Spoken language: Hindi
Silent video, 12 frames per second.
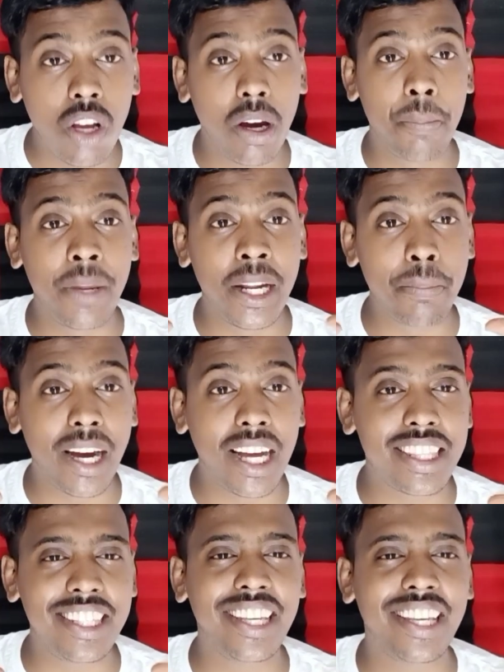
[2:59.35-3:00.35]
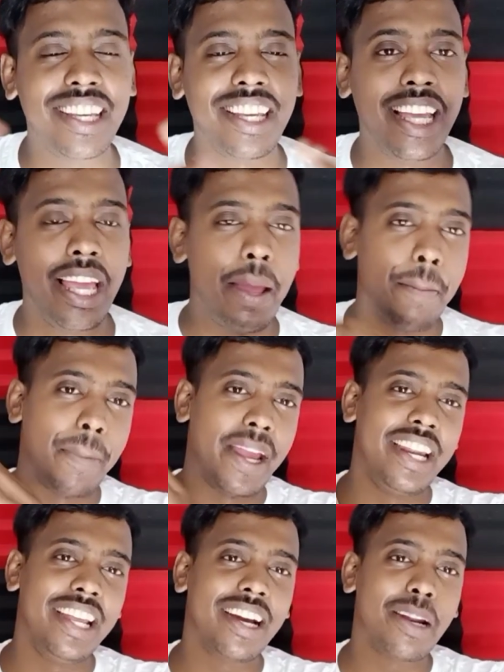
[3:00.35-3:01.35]
और मेन बात ये है
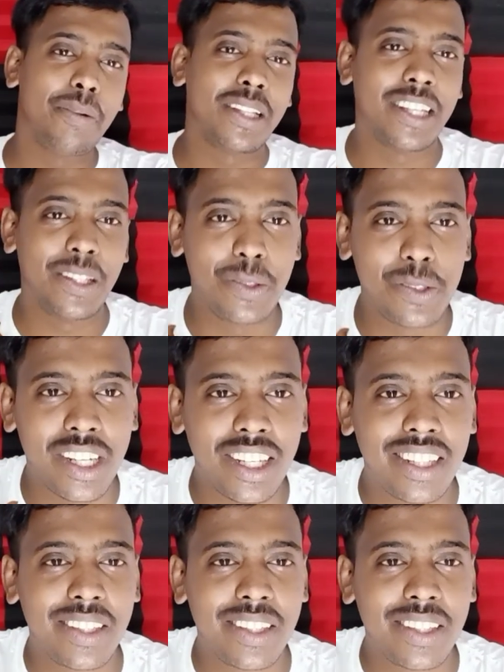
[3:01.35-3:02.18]
पहले अगर बता दूंगा